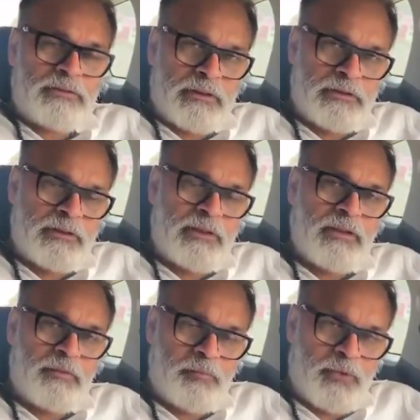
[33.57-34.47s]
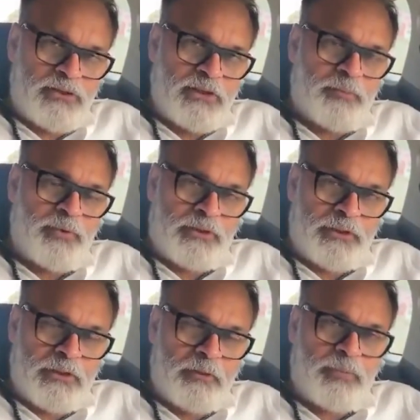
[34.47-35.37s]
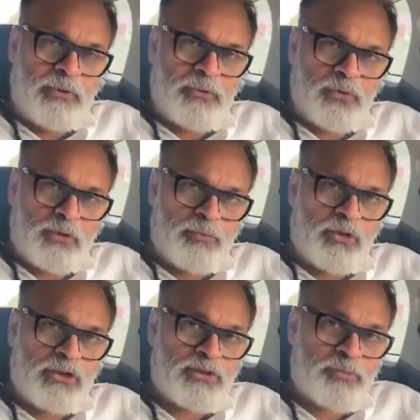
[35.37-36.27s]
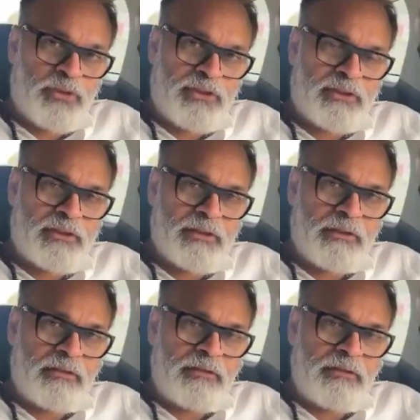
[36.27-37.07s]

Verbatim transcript: జనసేన బీజేపీ టీడీపీ కూటమి యొక్క స్పిరిట్కి